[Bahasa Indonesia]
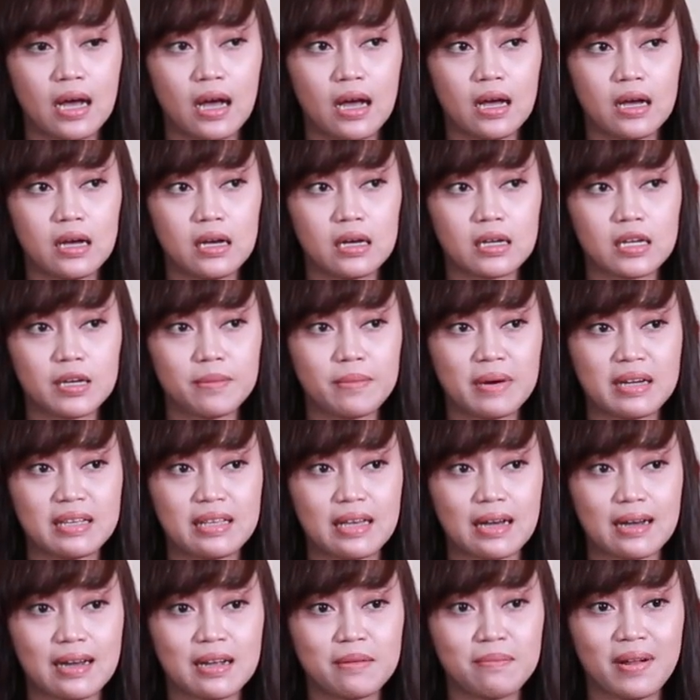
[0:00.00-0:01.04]
uh,
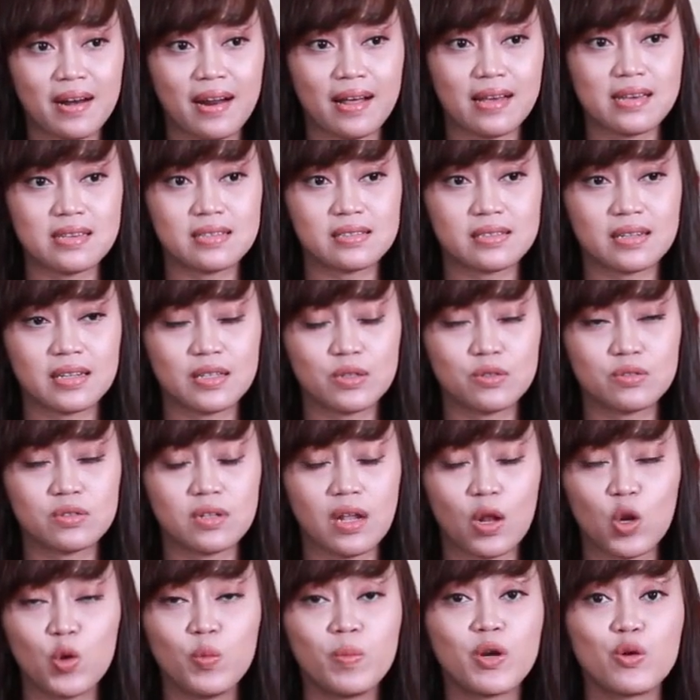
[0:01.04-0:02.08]
kebanyakan para istri itu
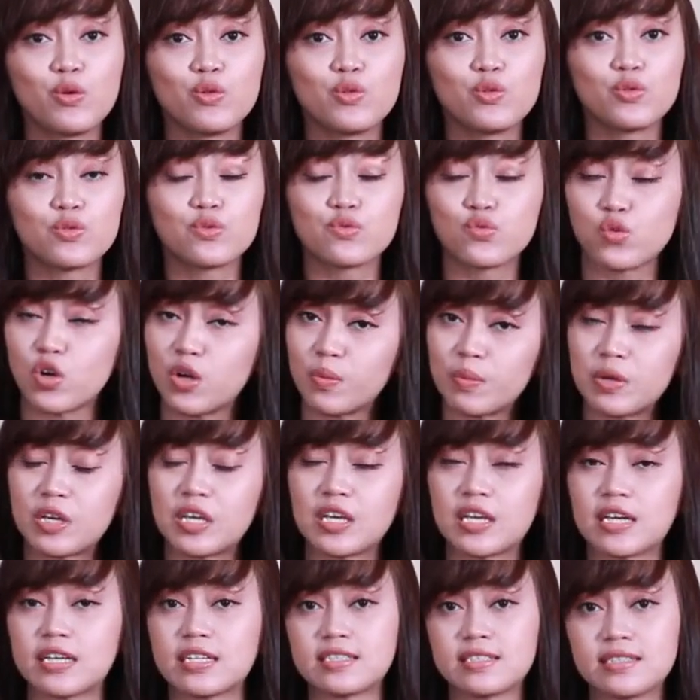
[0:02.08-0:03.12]
selalu menuntut
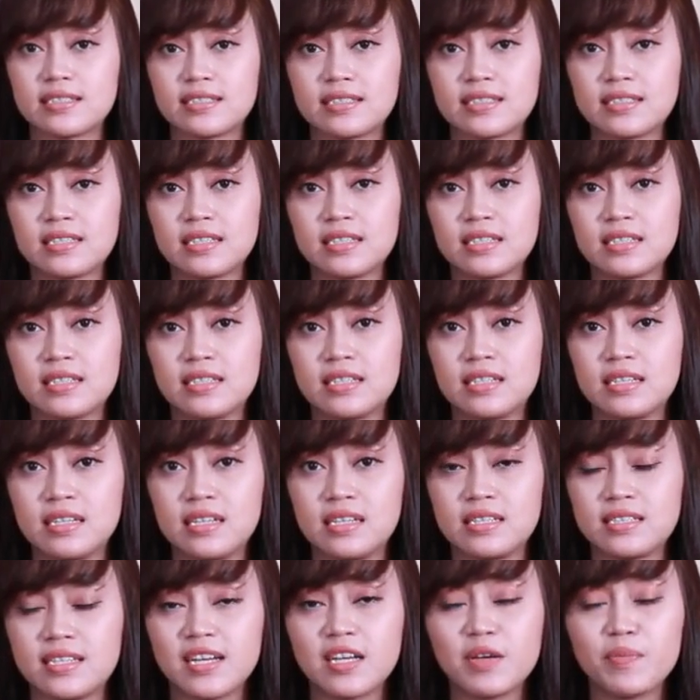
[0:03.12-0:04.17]
suaminya
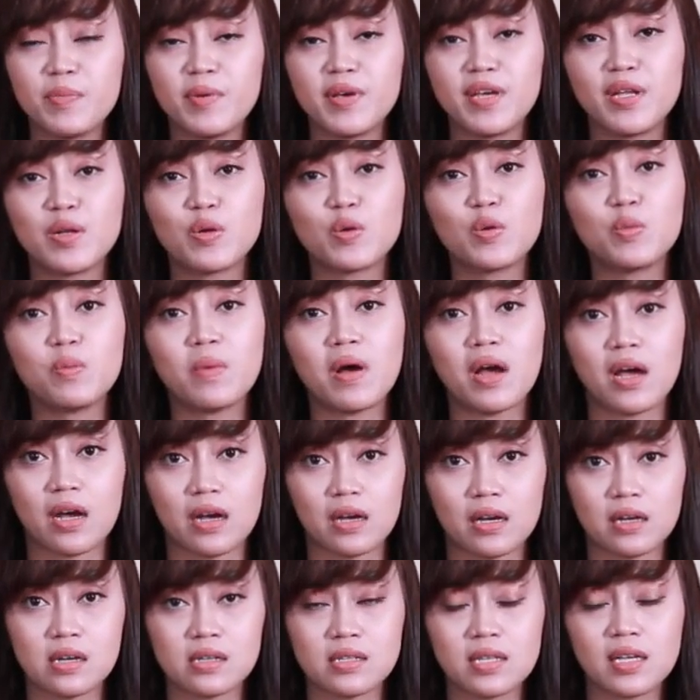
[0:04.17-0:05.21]
saya kepengen
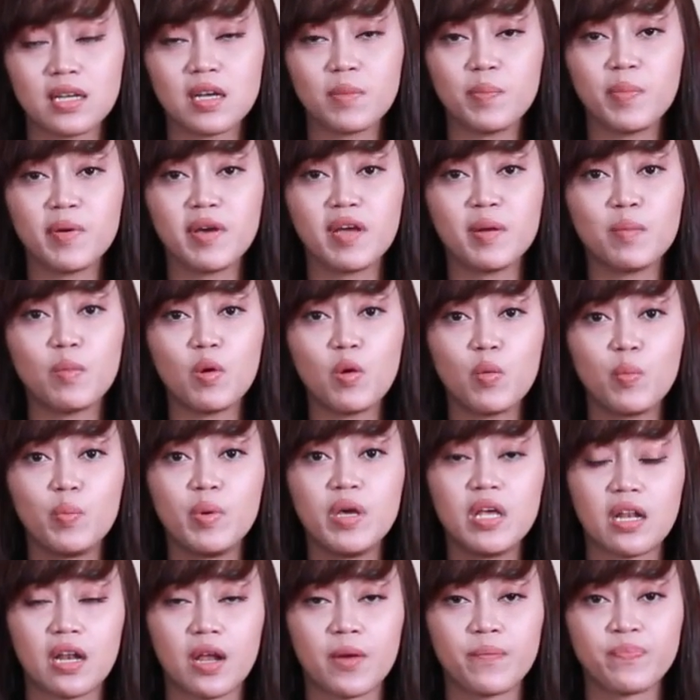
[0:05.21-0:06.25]
rumah saya kepengen
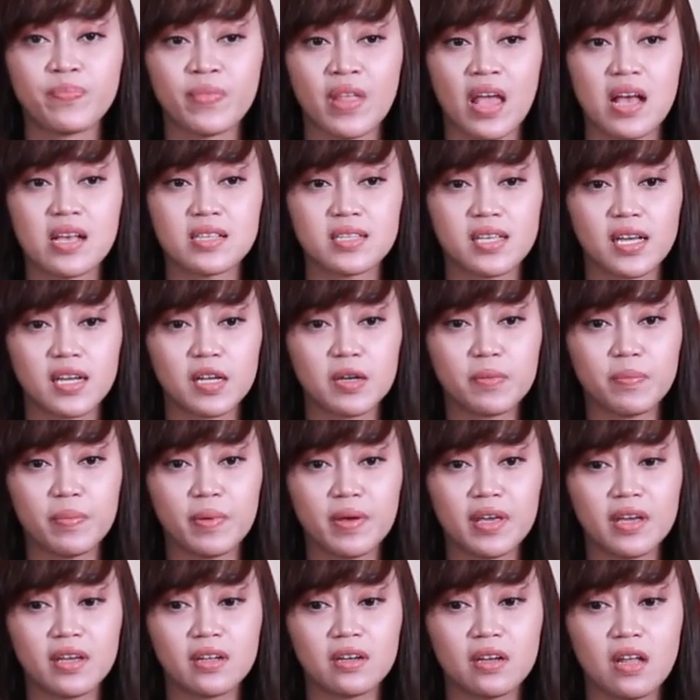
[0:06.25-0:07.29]
mobil saya
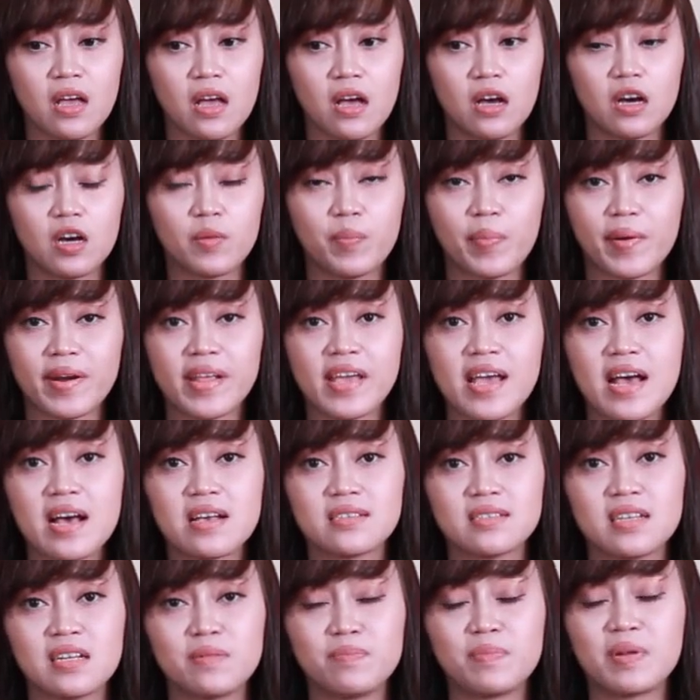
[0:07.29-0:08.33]
kepengen uh,
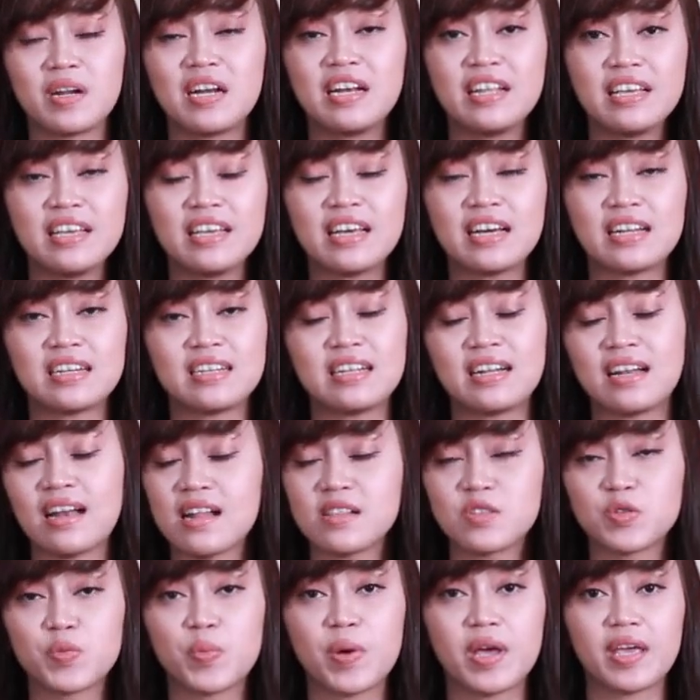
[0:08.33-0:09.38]
perhiasan berlian dan
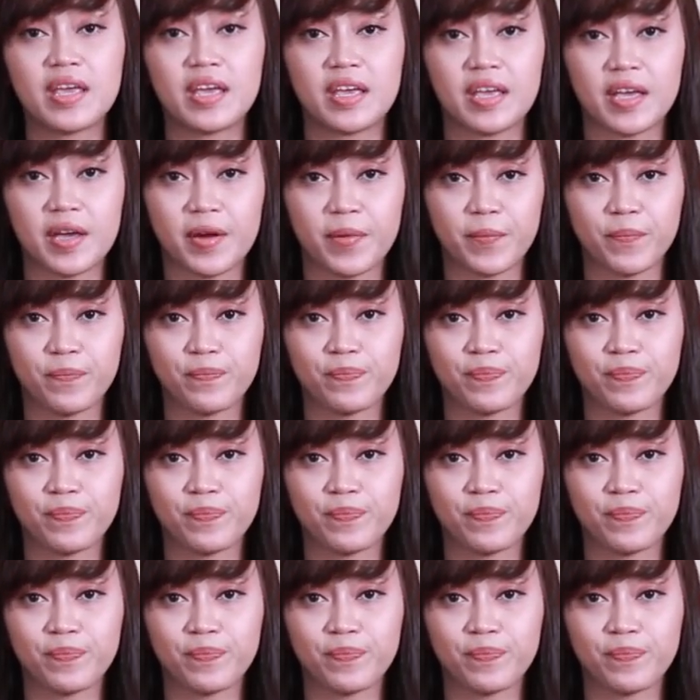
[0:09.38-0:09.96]
lain sebagainya